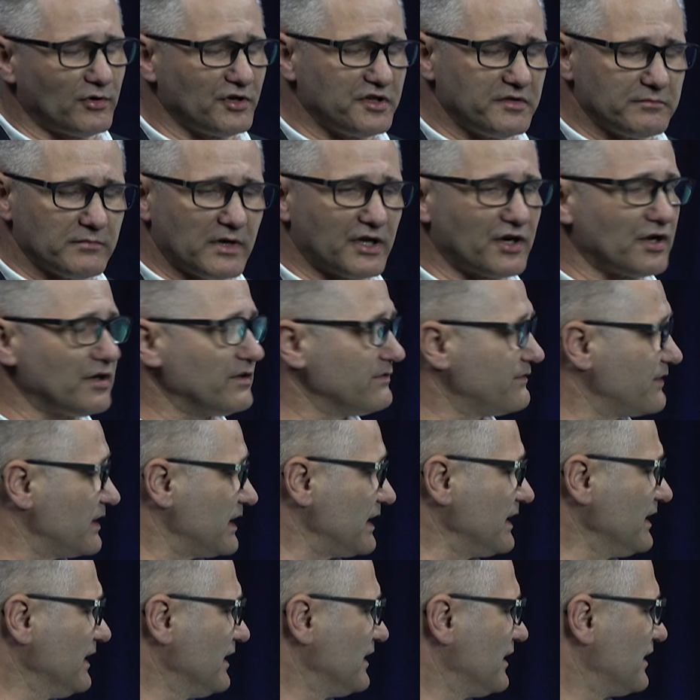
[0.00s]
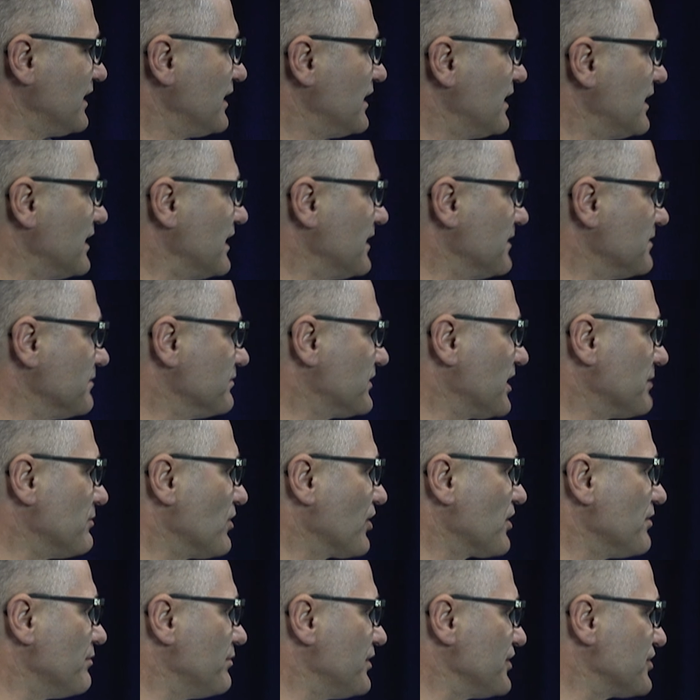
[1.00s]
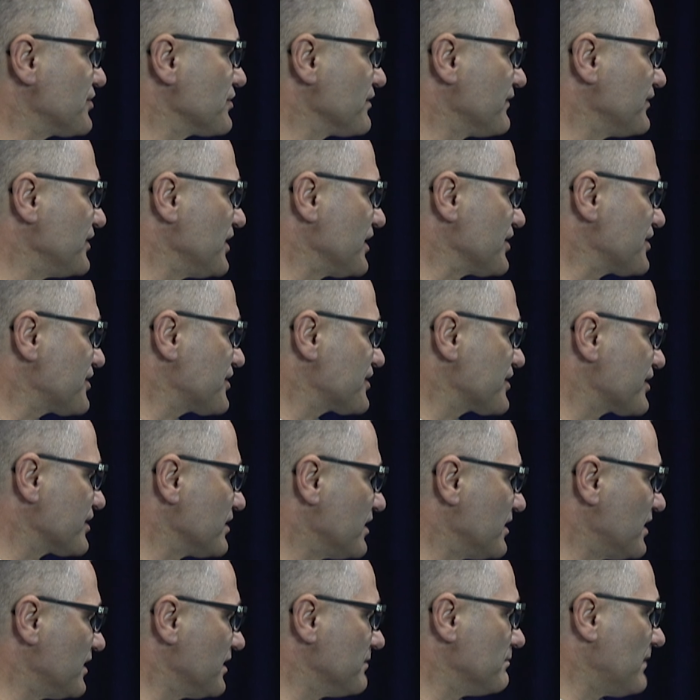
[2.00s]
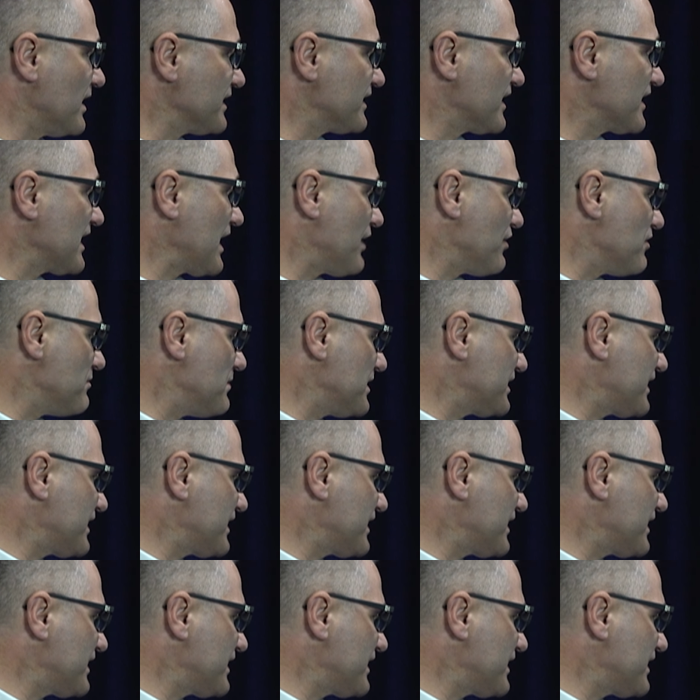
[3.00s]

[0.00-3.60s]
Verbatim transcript: polimerowe, to mogą być również materiały